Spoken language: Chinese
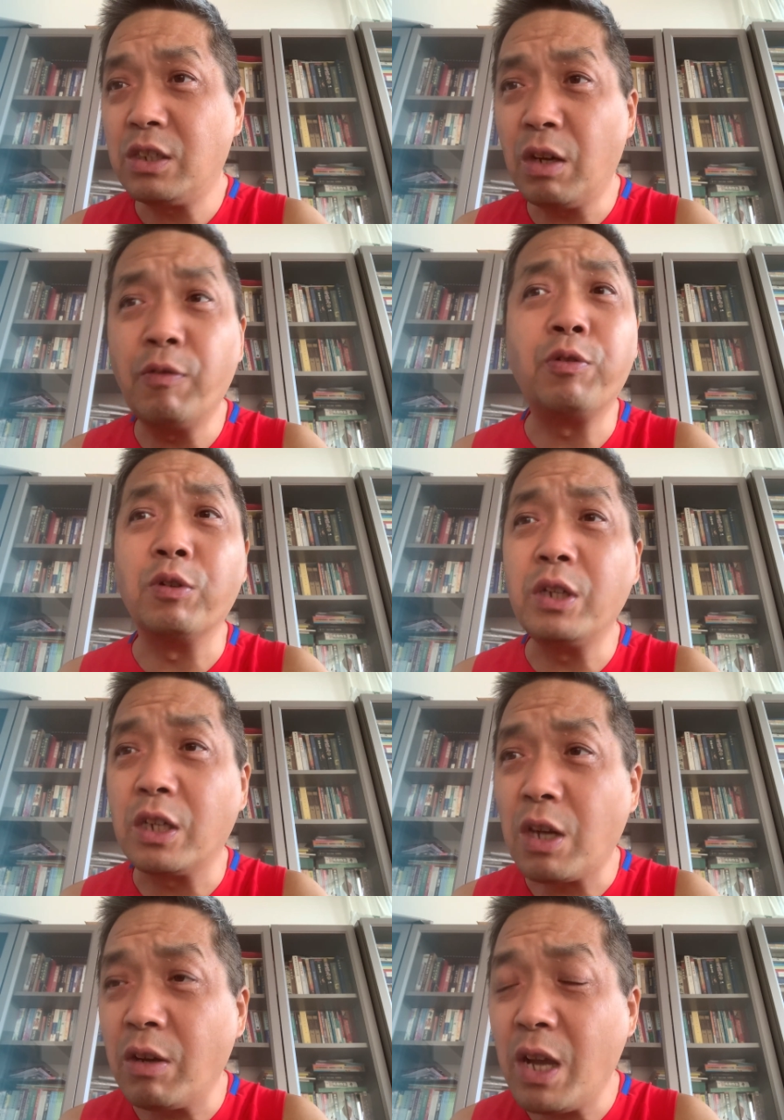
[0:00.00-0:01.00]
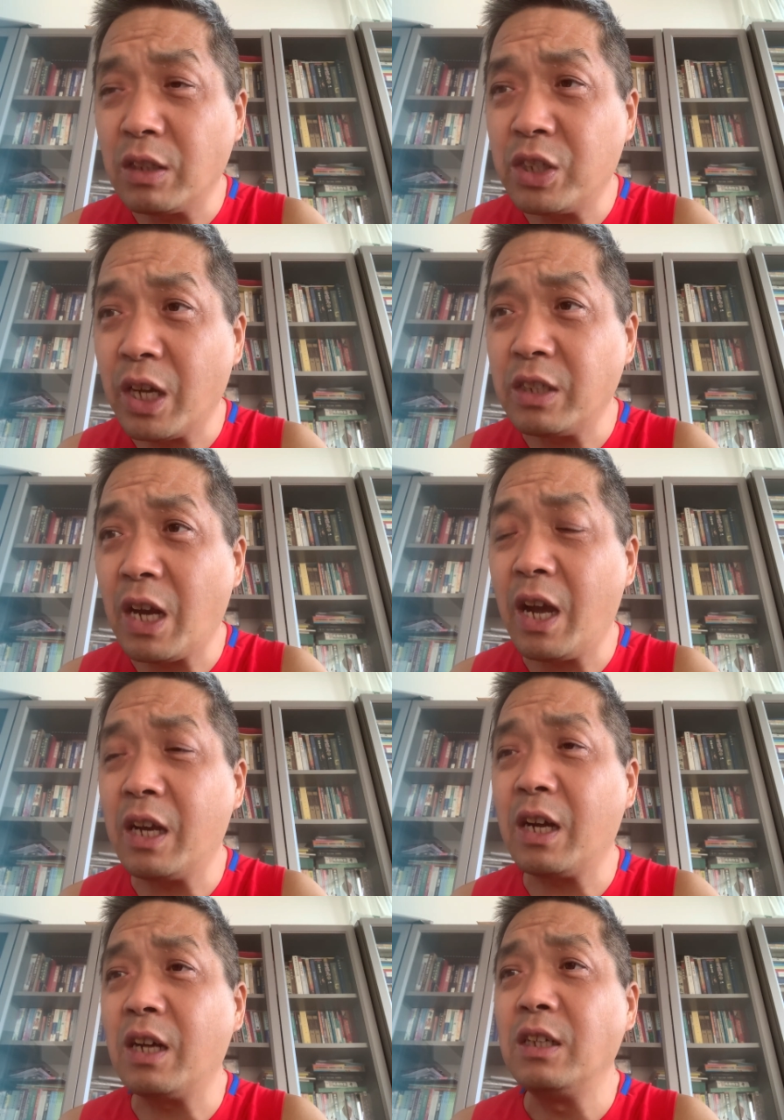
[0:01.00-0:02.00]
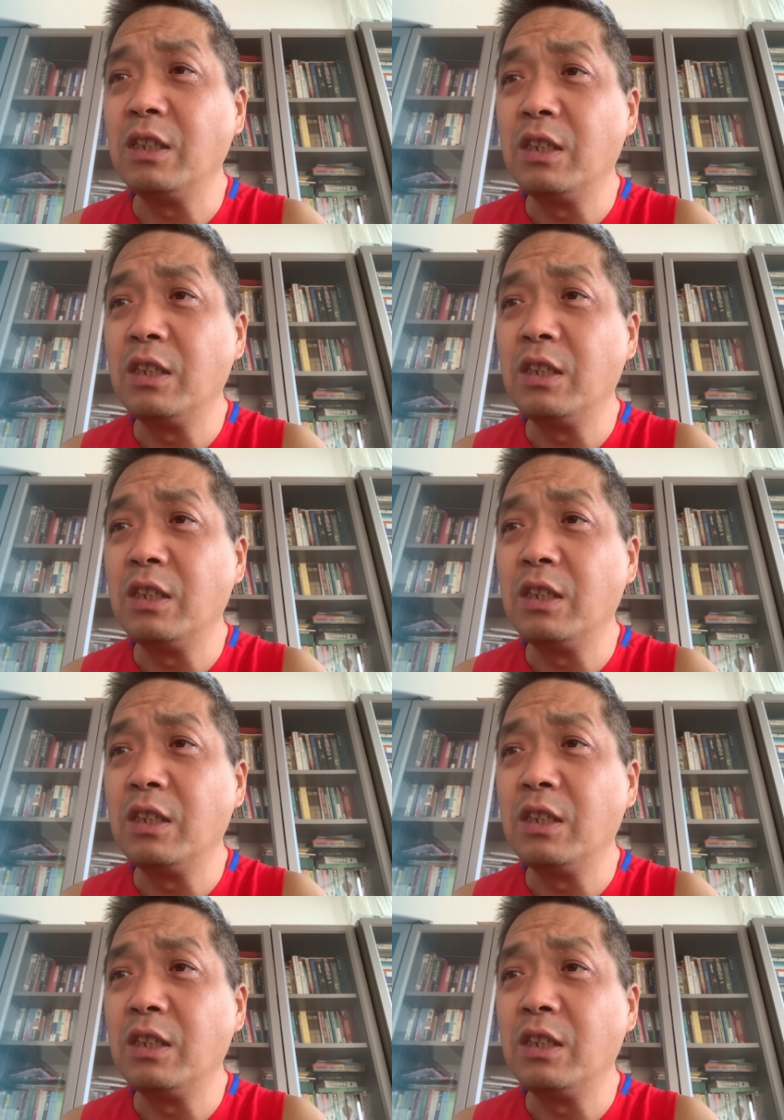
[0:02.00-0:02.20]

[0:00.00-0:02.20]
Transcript: 政府也照样欠债呀，